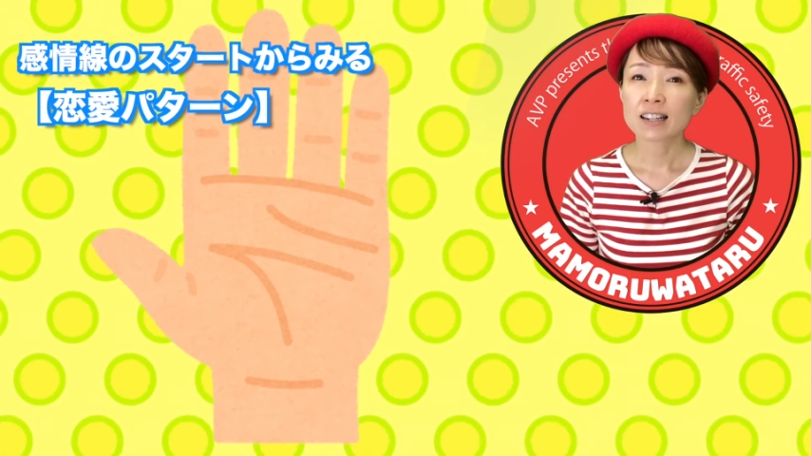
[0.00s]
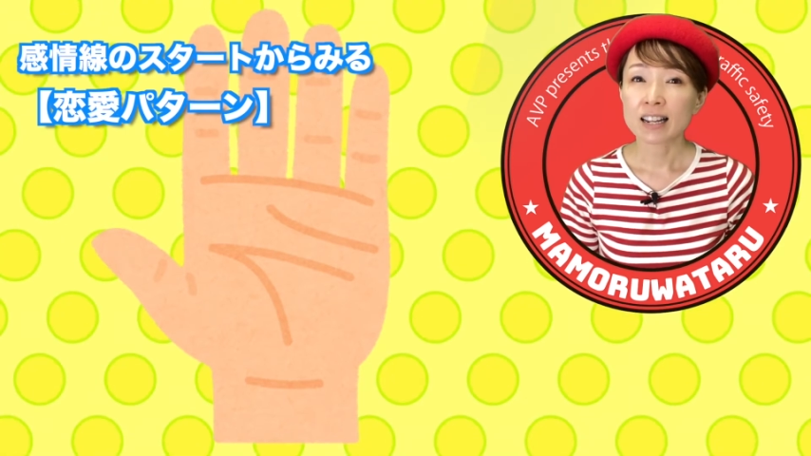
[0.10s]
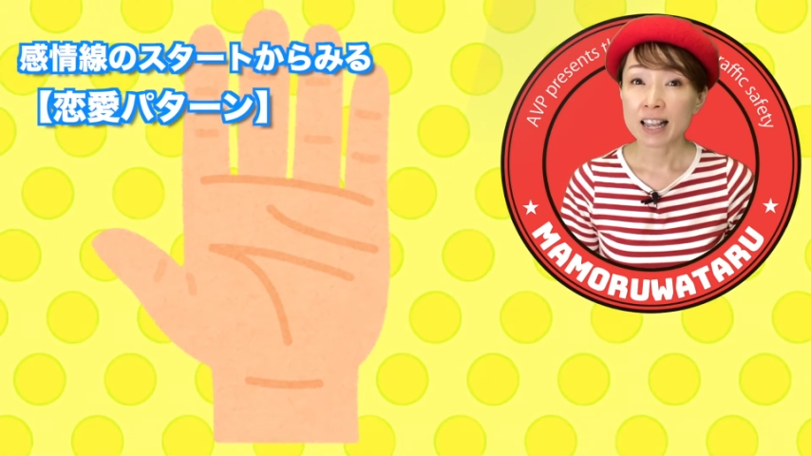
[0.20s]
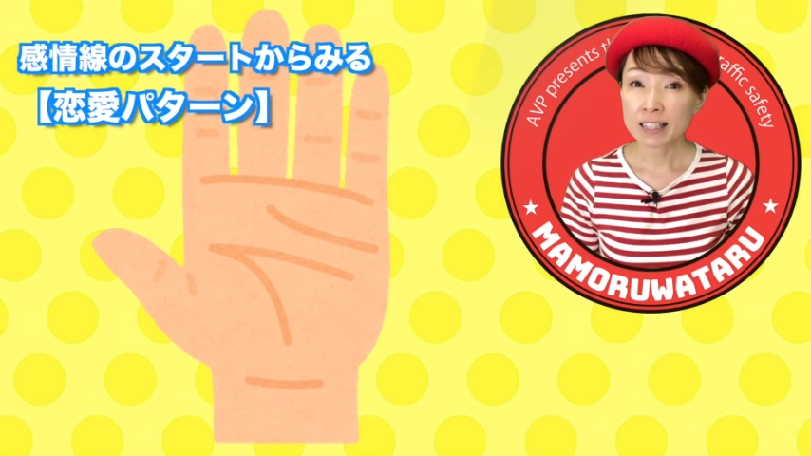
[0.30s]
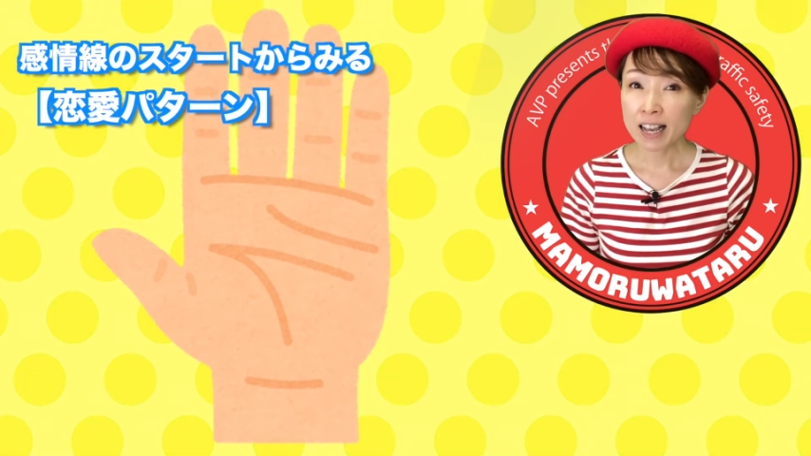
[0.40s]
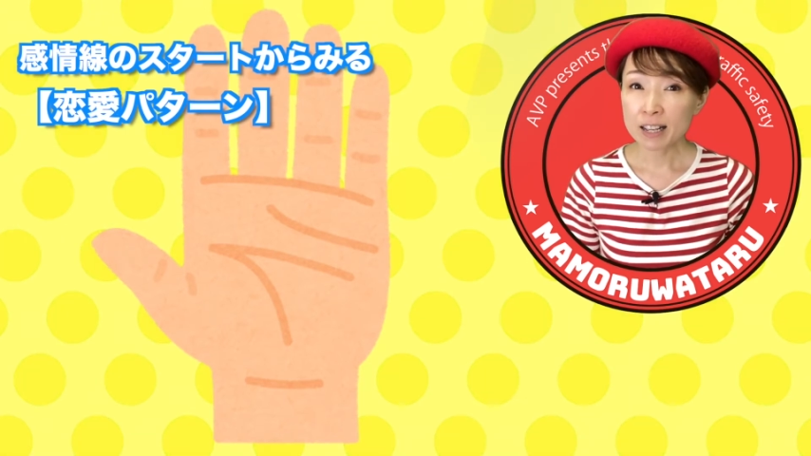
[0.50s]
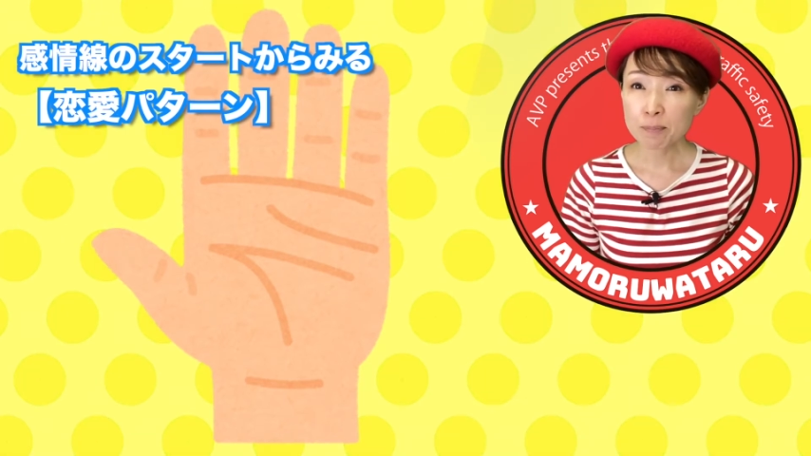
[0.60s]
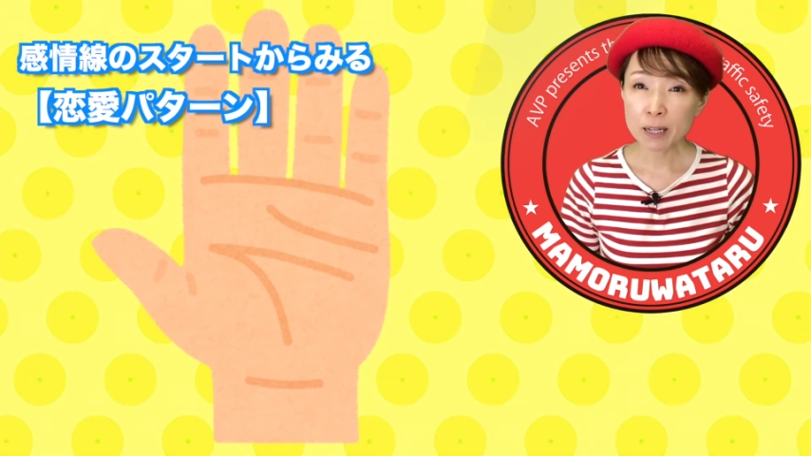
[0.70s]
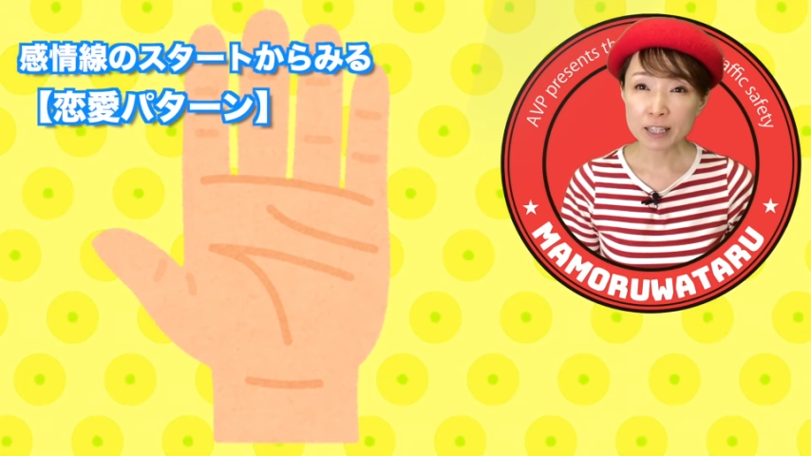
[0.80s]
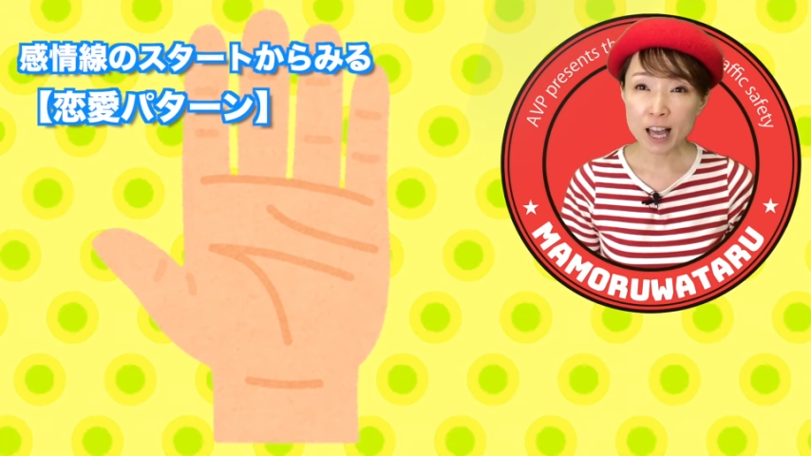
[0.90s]
恋愛
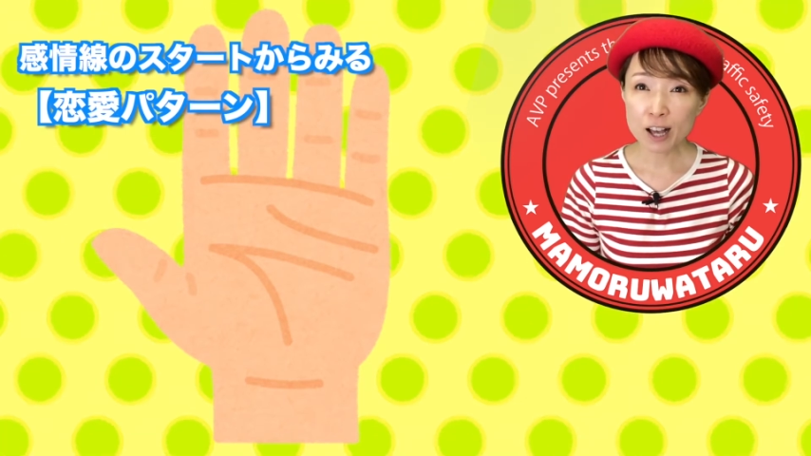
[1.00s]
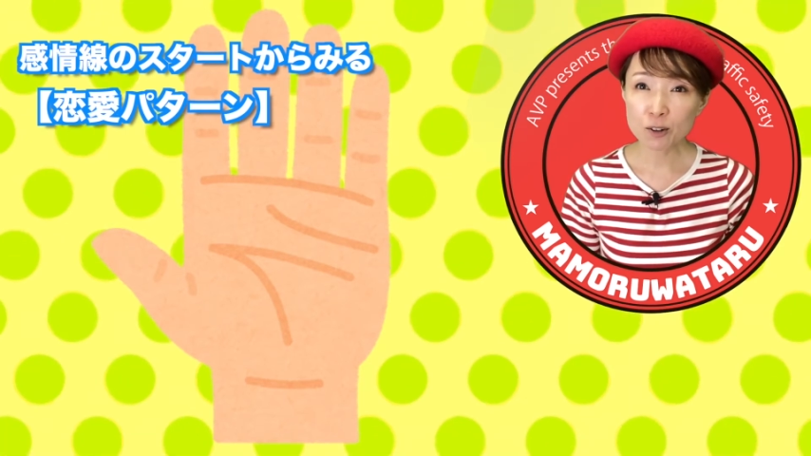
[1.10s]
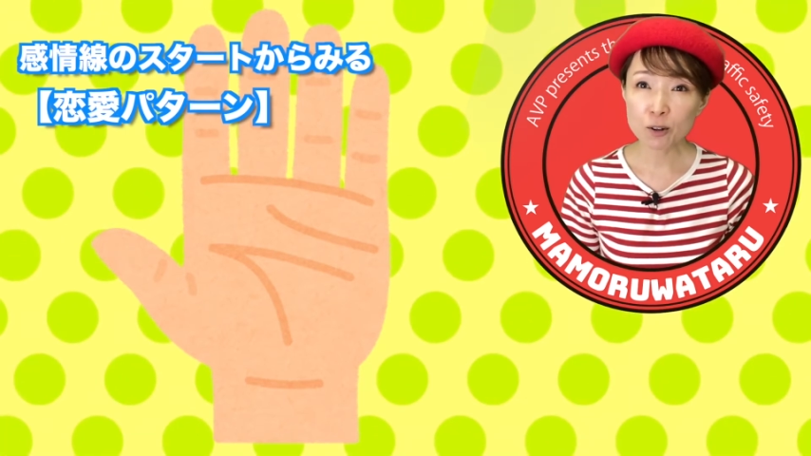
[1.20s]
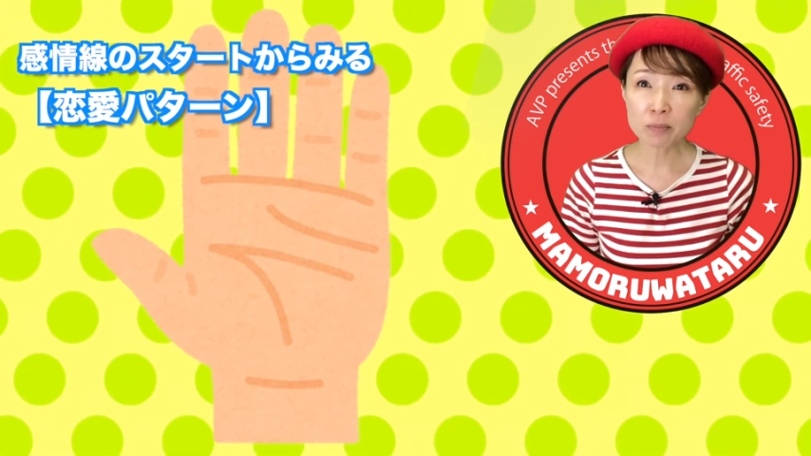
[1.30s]
パターンを